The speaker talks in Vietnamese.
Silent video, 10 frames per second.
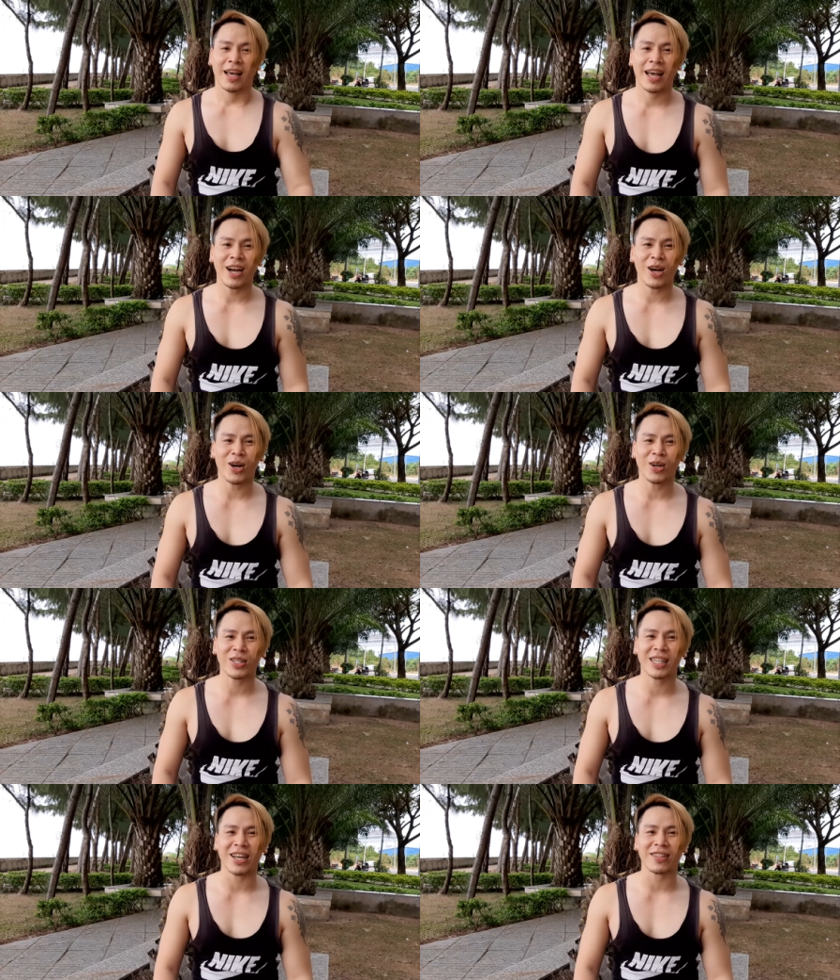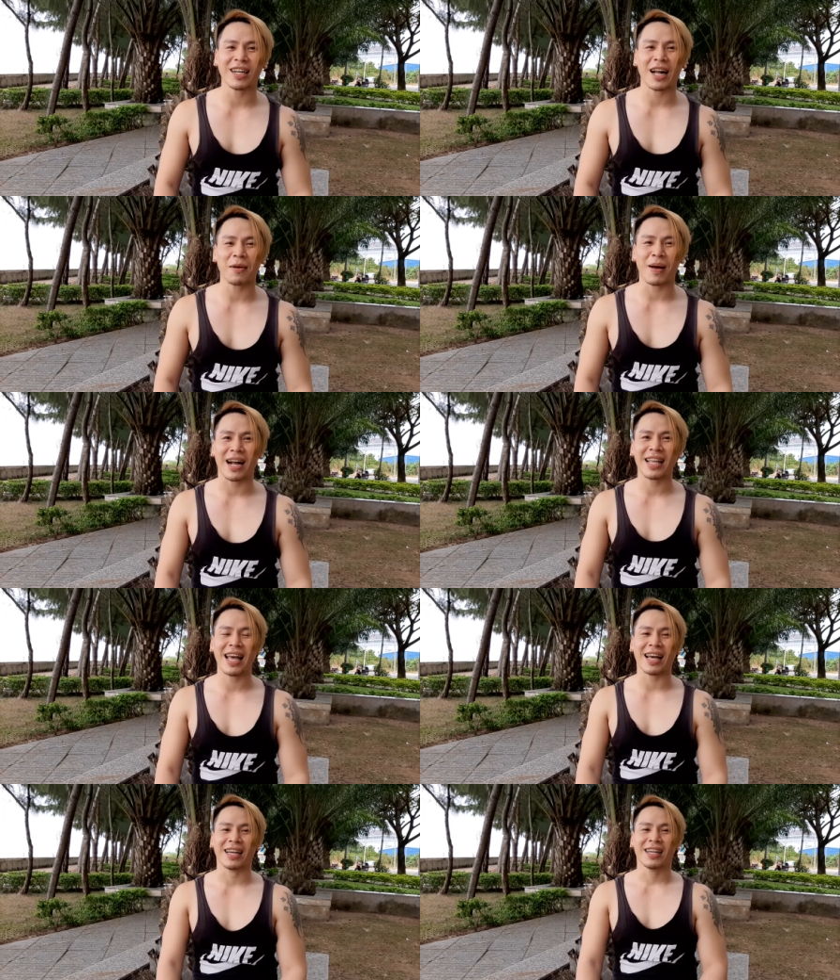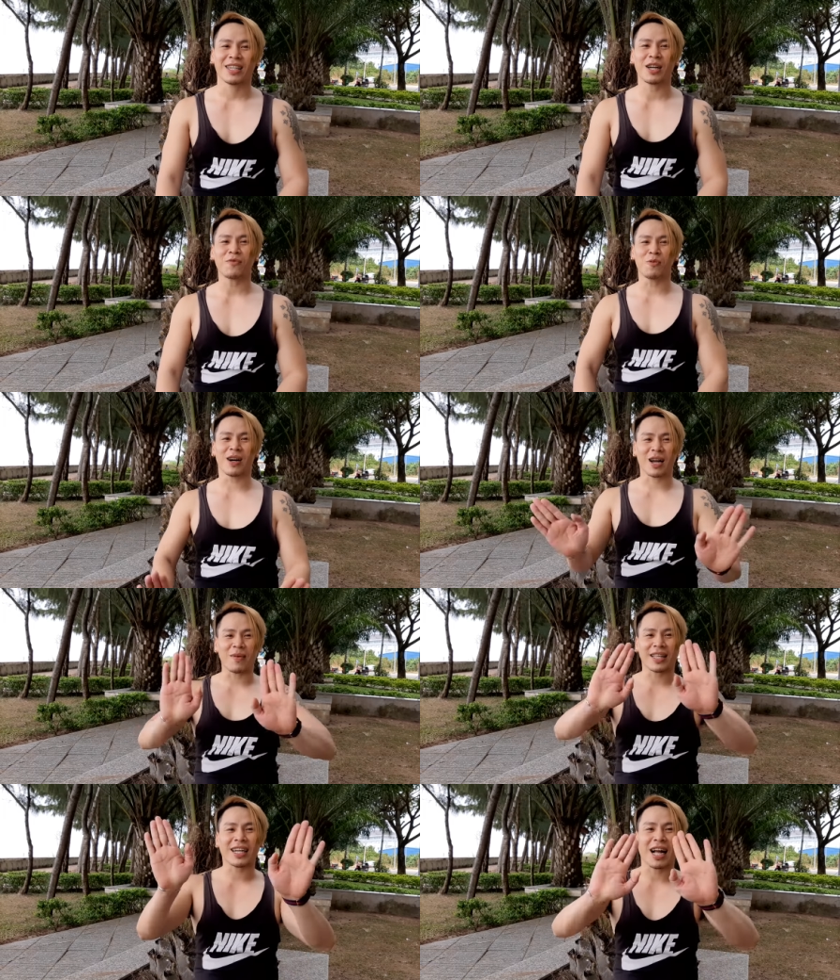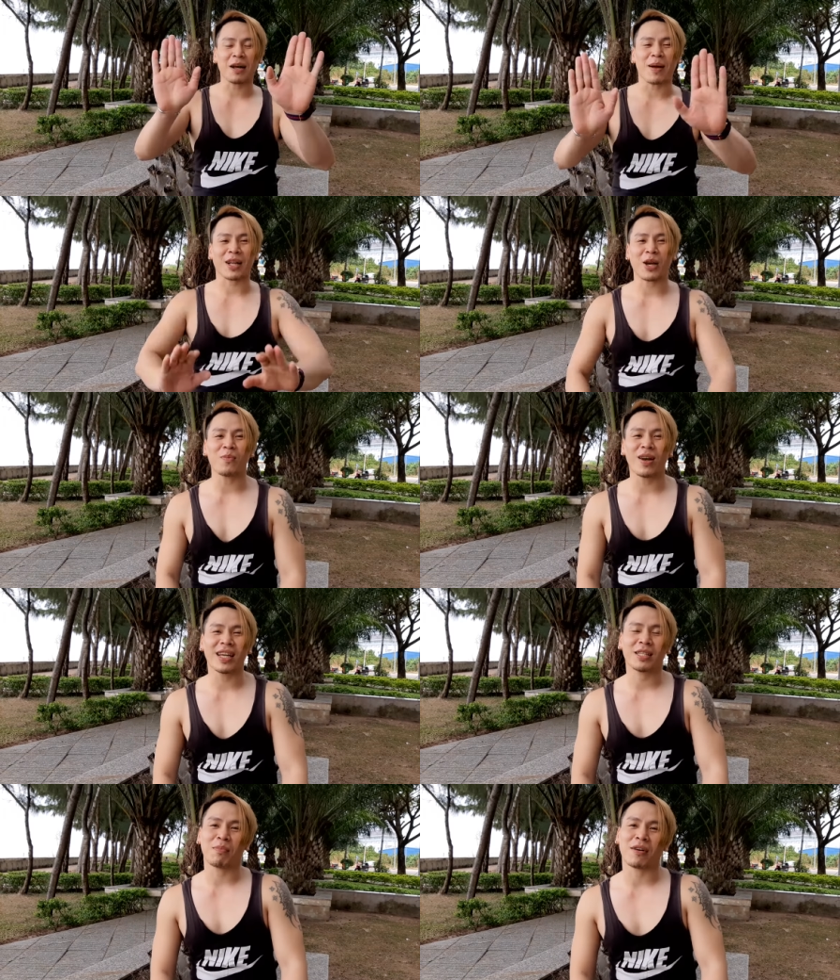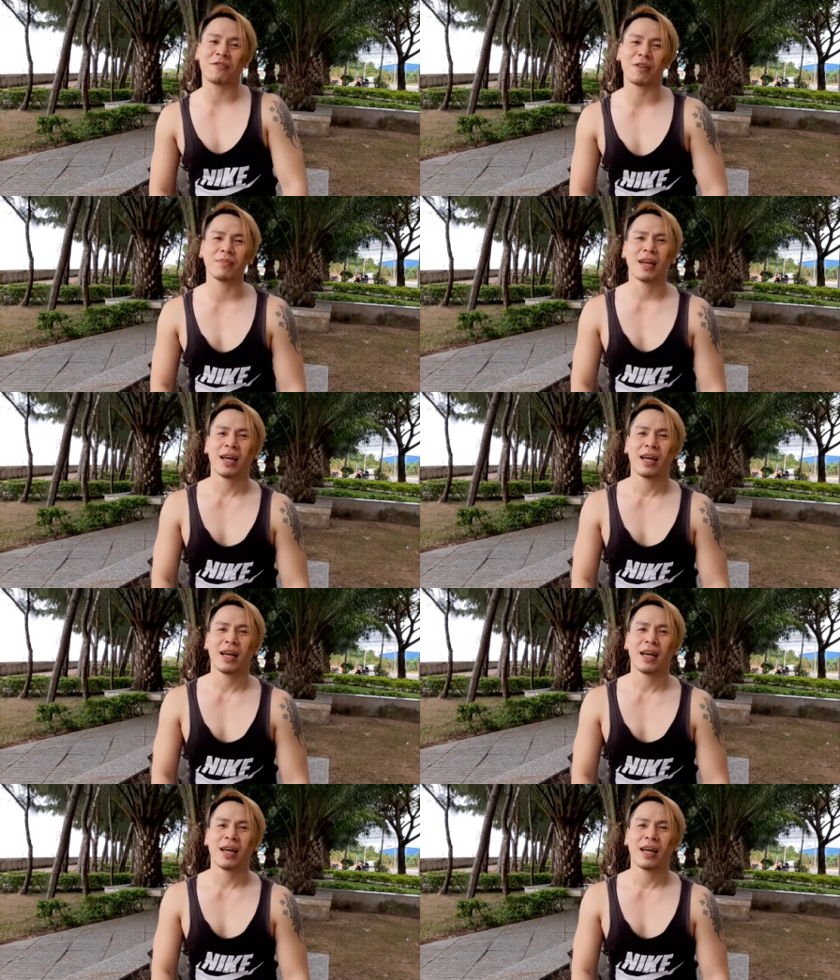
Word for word: Hello, xin chào tất cả các bạn nha Rất vui mừng gặp lại tất cả các bạn trong Lee's Perfume